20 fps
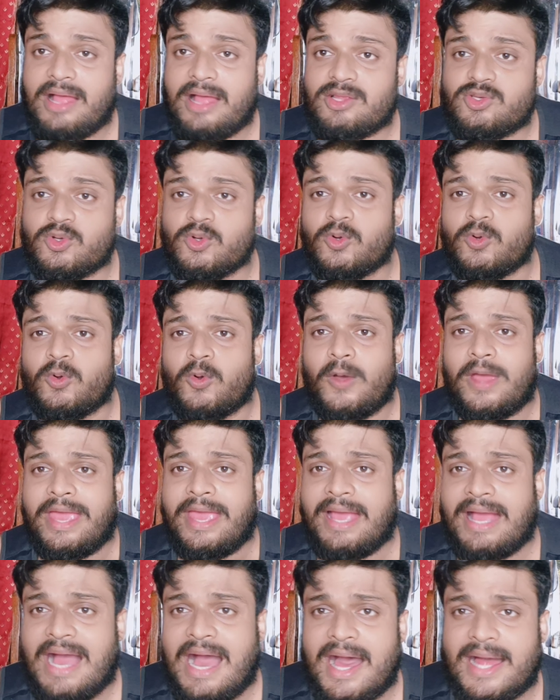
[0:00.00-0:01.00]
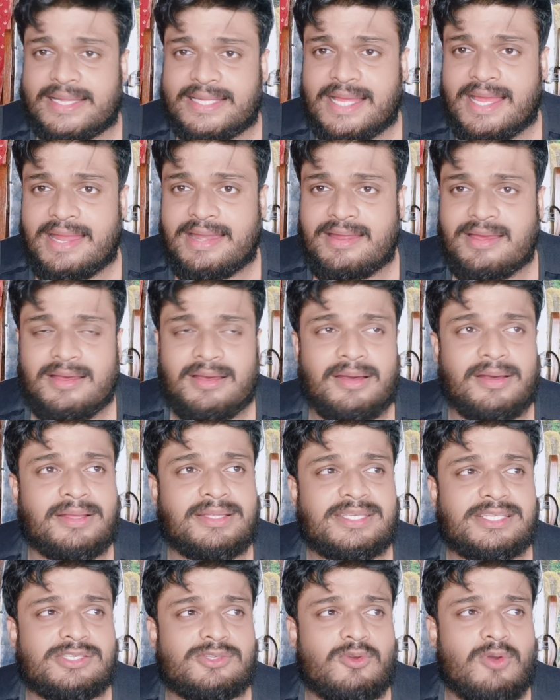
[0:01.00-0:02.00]
जो एक आता है ना
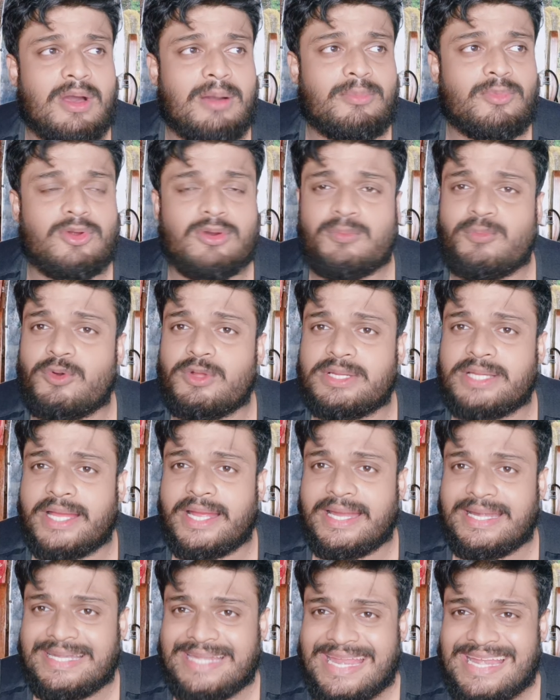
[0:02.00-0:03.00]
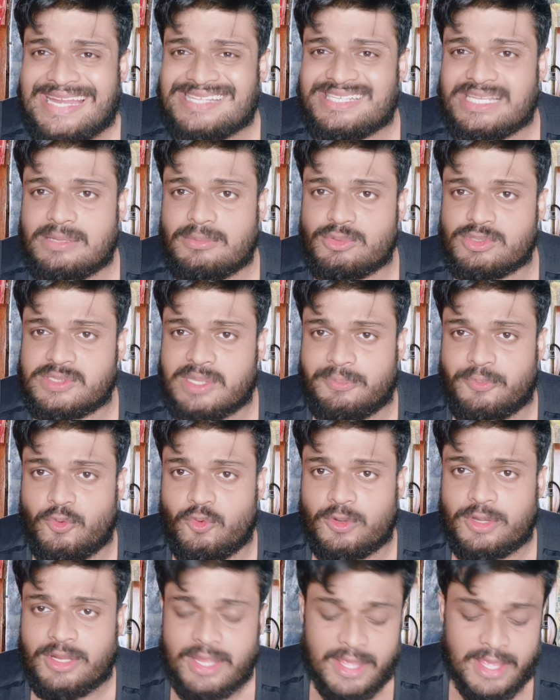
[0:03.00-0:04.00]
जिसको हम लोग बोलते हैं कि टेनिस एल्बो
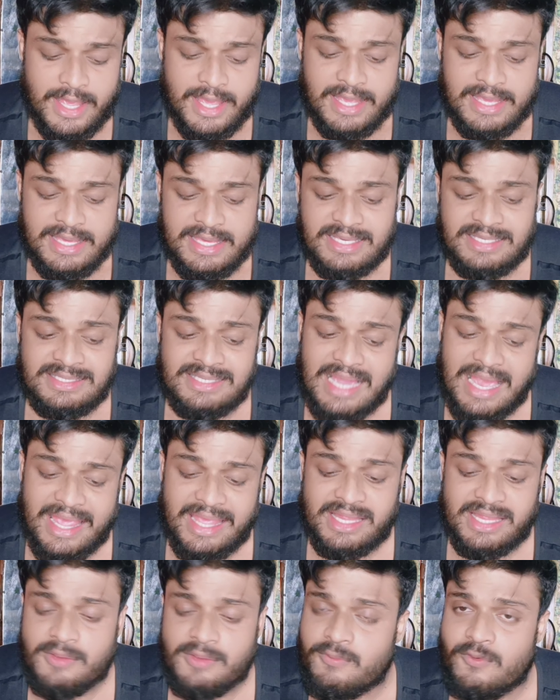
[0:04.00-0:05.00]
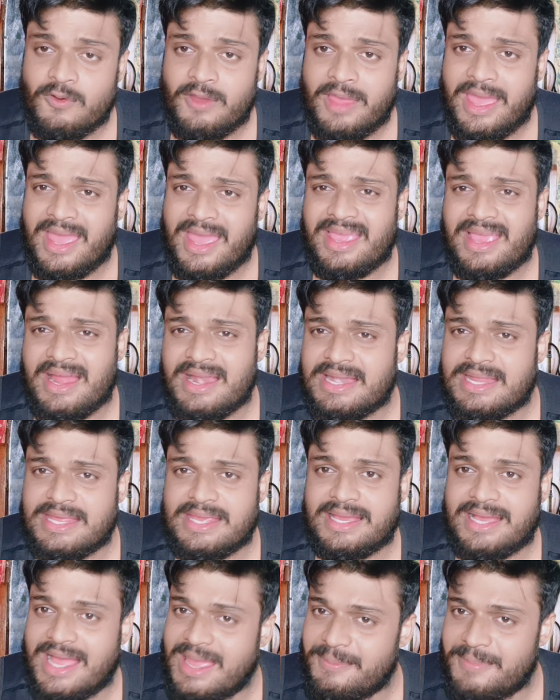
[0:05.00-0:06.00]
सपोर्ट ये शायद ही वो है या
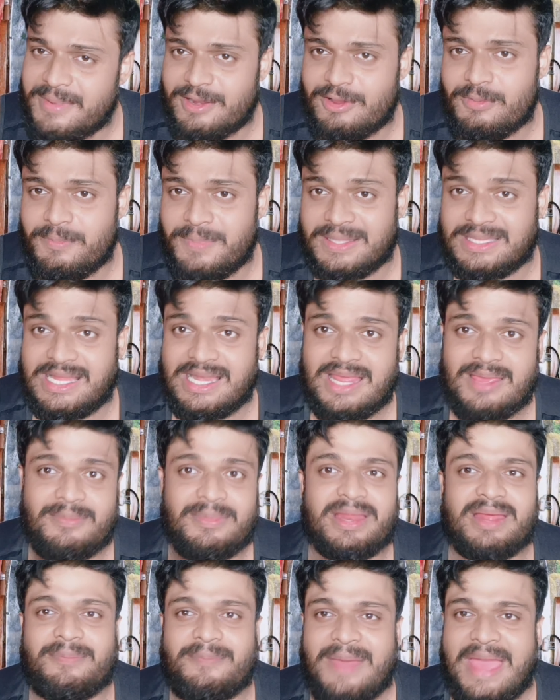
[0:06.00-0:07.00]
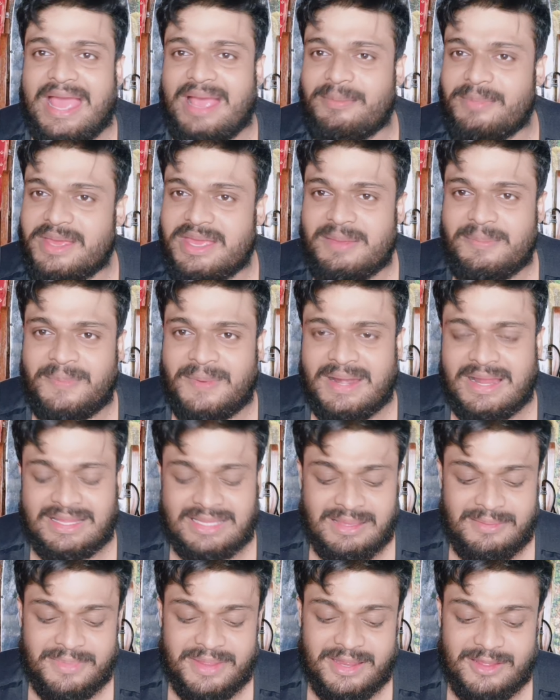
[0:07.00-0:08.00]
नी का है मेरे को पता नहीं मेरे बैग में ये पड़ा
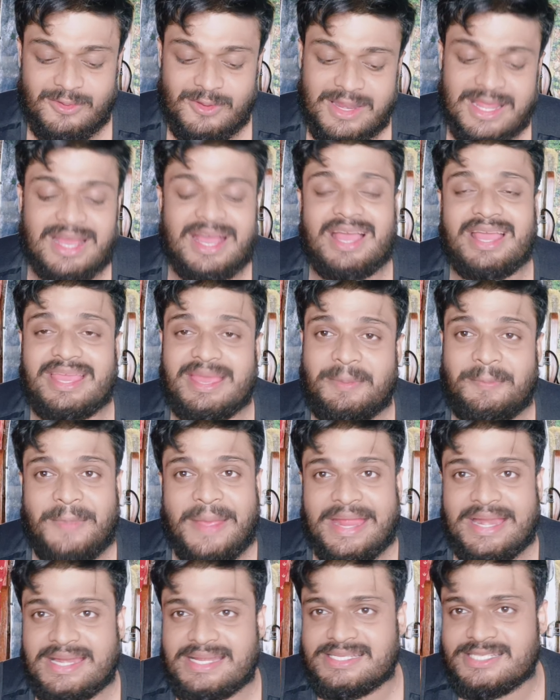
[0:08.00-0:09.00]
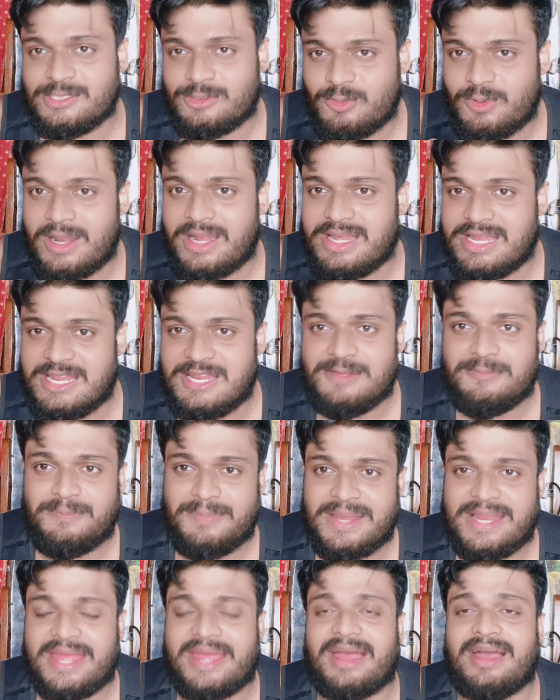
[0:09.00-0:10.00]
था मेरे को लगा ये पहनने से थोड़ा रिलीफ
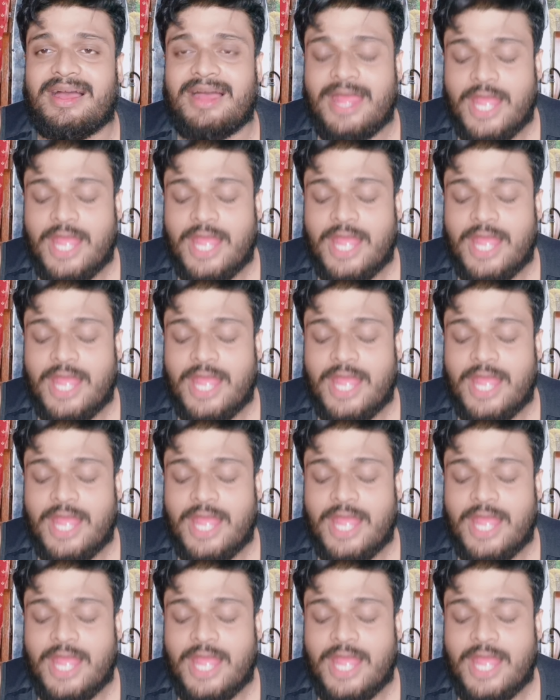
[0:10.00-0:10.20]
मिलेगा